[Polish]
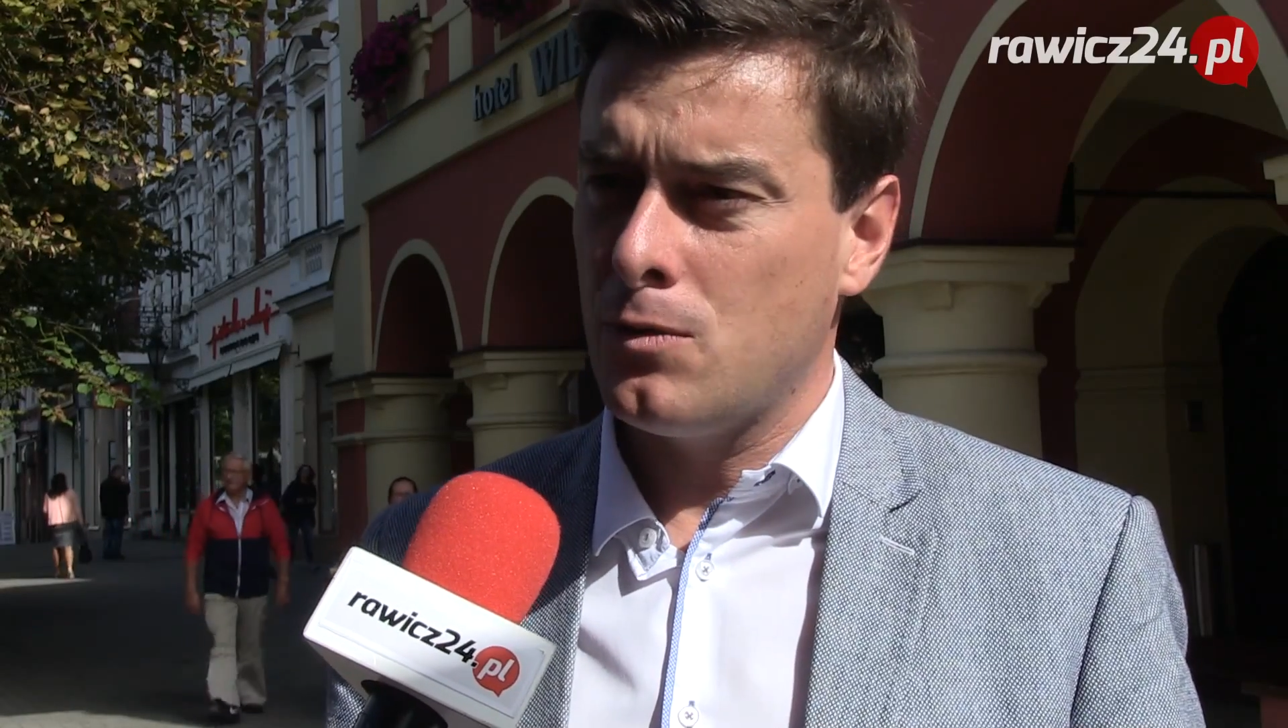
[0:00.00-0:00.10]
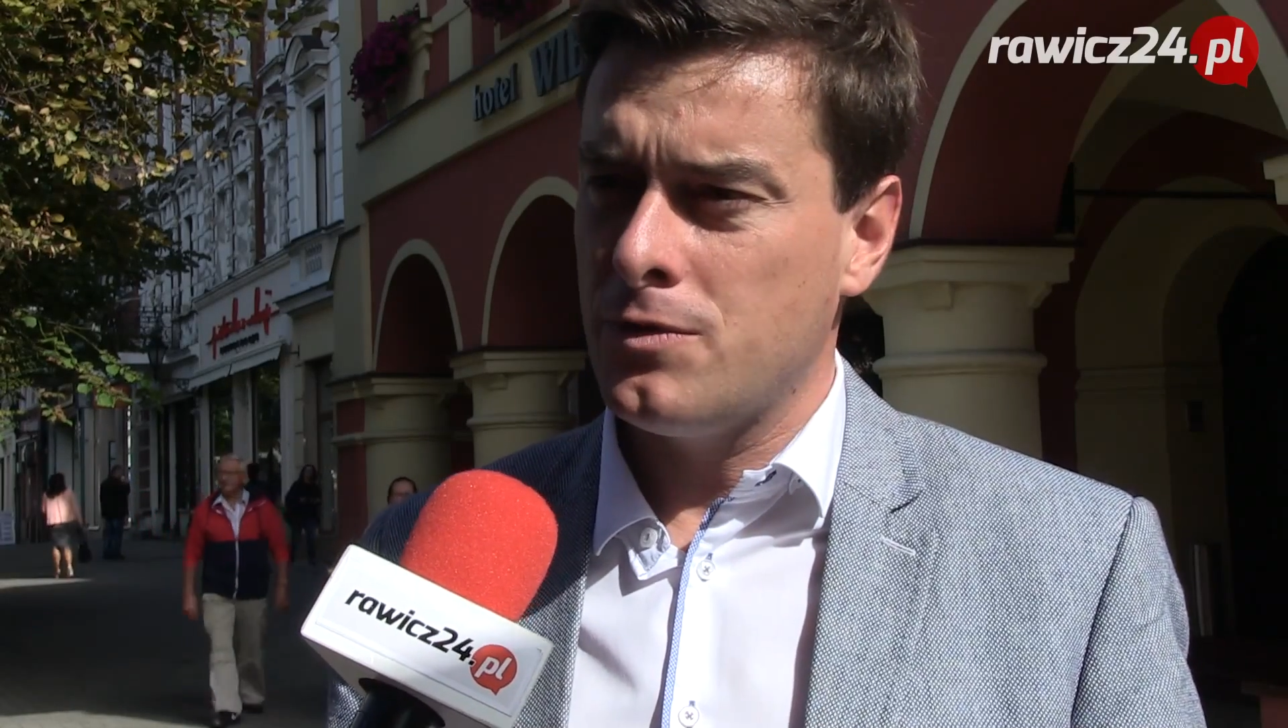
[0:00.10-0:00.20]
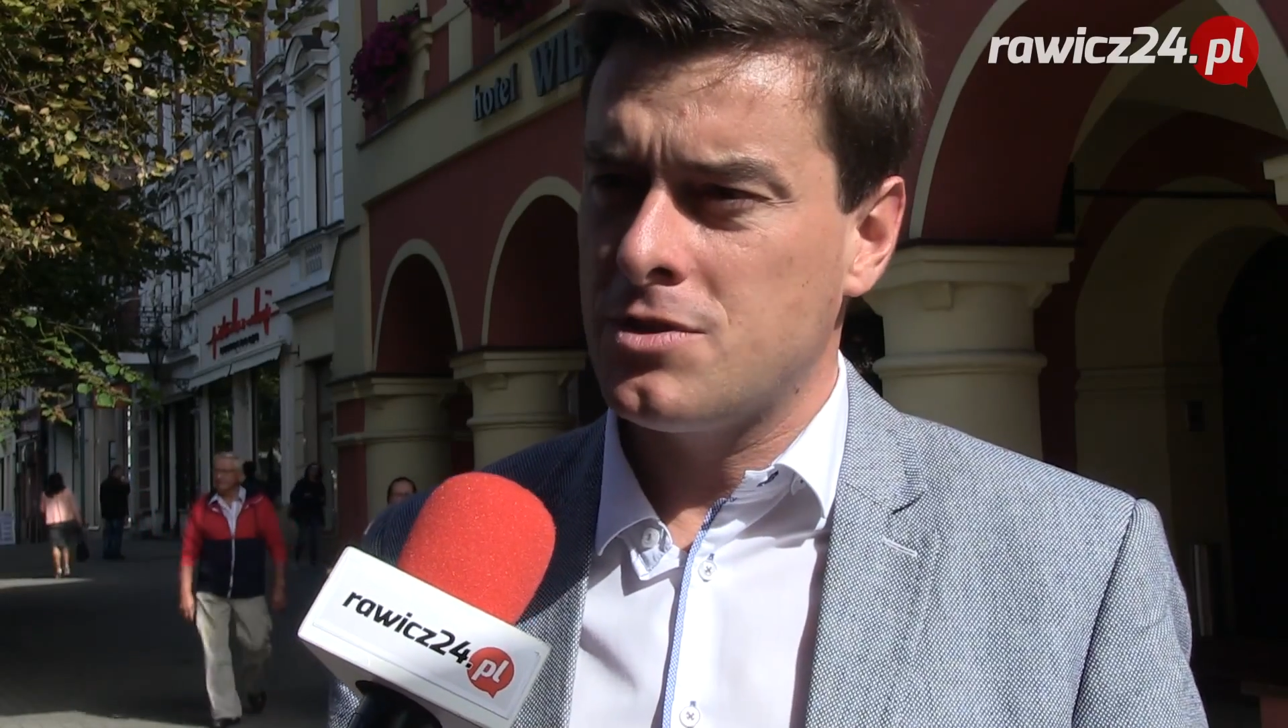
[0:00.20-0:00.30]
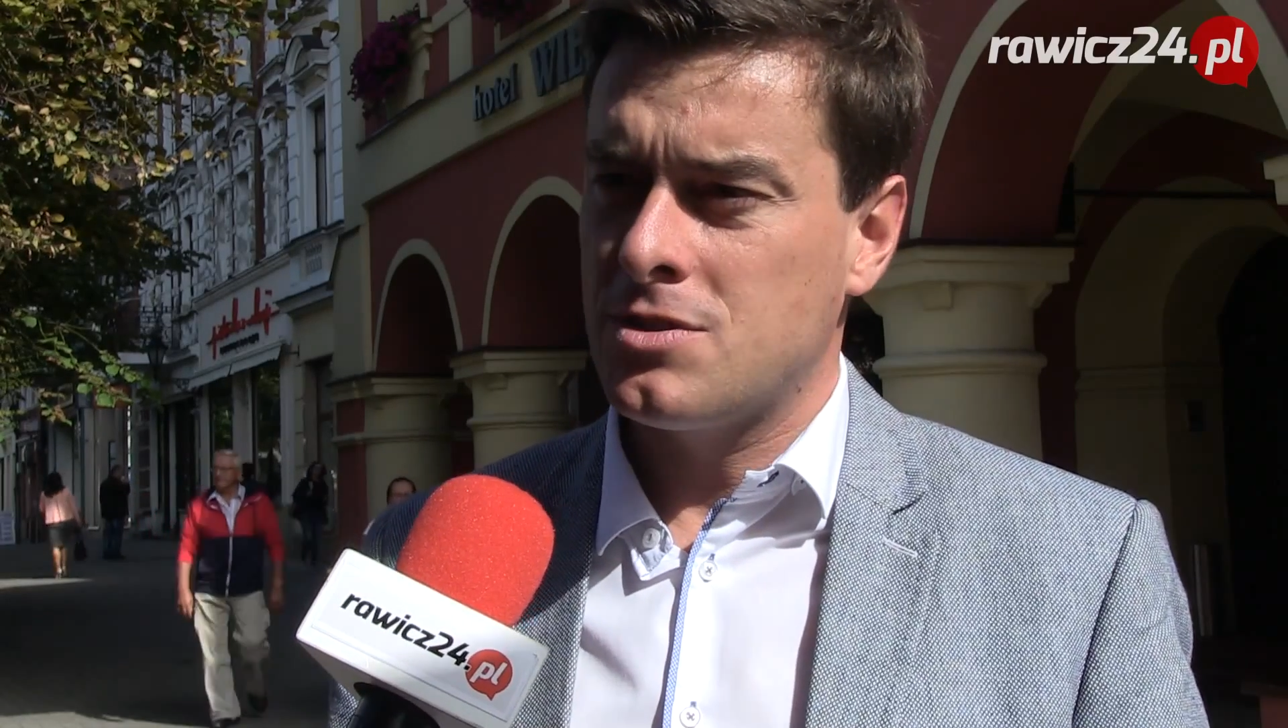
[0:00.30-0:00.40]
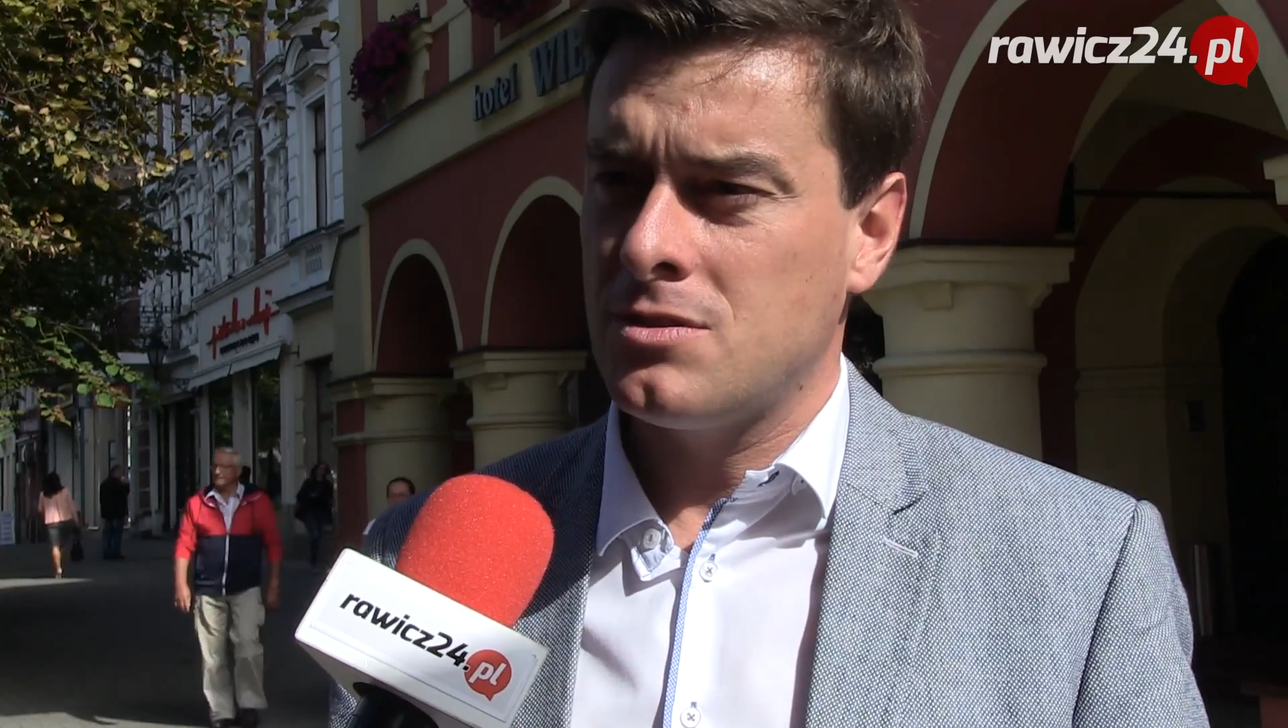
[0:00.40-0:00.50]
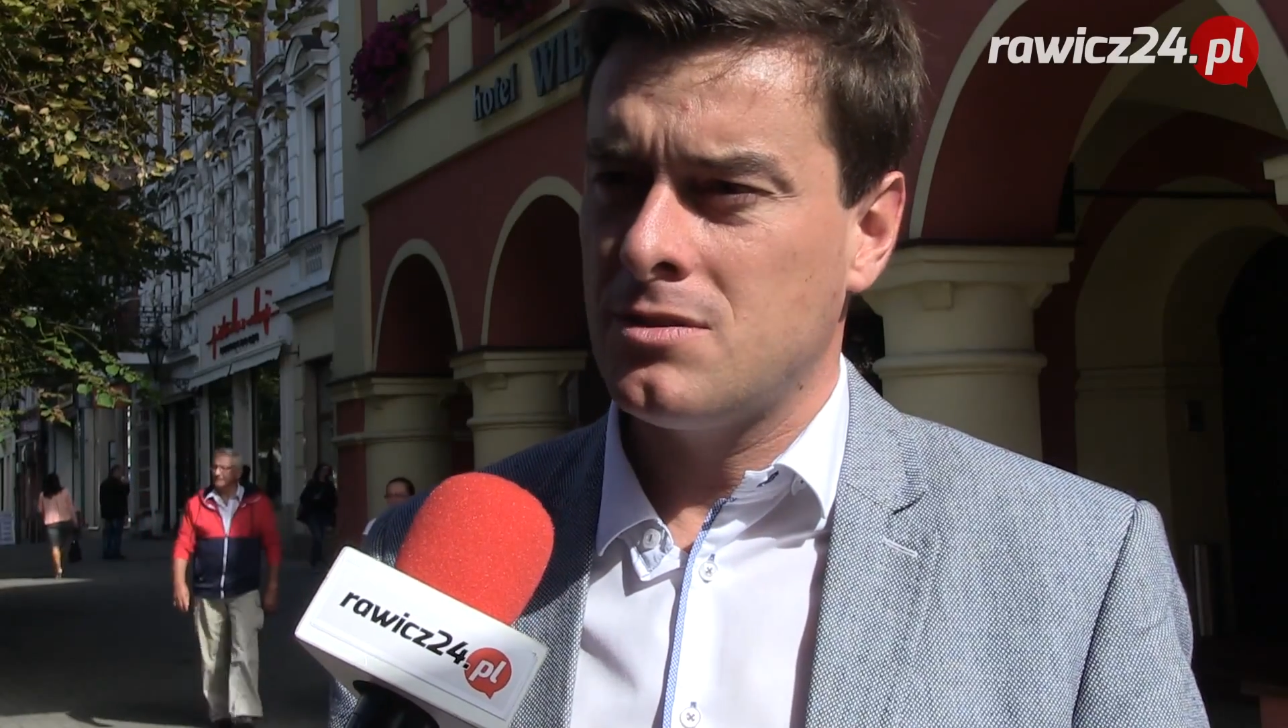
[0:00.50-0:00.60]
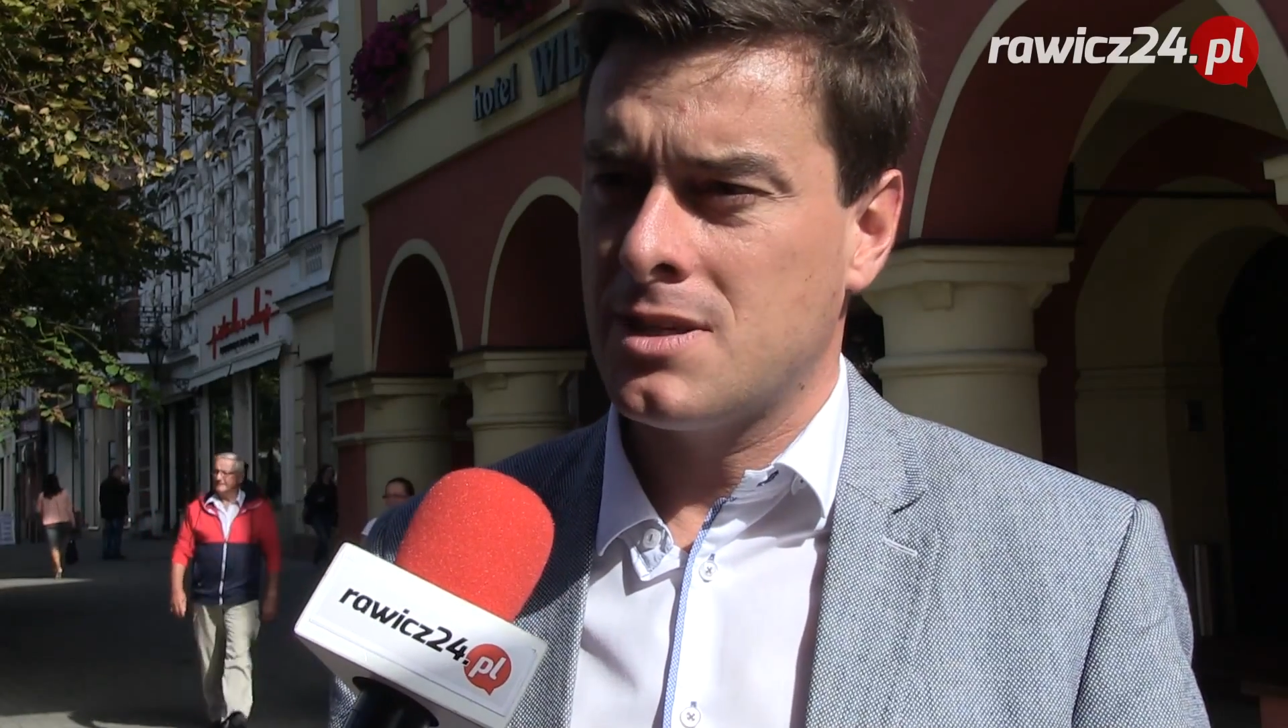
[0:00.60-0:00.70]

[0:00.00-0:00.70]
również y,